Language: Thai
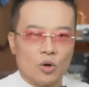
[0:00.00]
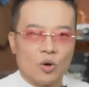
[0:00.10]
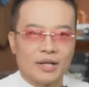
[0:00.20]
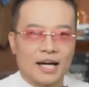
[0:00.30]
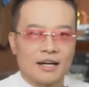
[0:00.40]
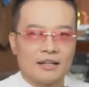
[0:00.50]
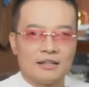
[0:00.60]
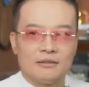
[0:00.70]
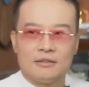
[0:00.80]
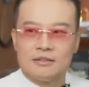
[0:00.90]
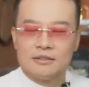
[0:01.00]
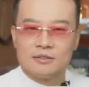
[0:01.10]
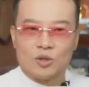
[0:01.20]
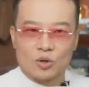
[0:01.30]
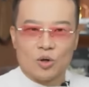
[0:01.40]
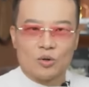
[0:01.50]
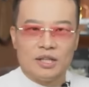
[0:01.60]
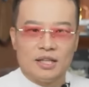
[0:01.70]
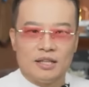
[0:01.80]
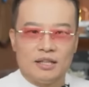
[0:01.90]
ลงเนี่ย ตกลง
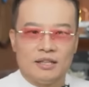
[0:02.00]
นี่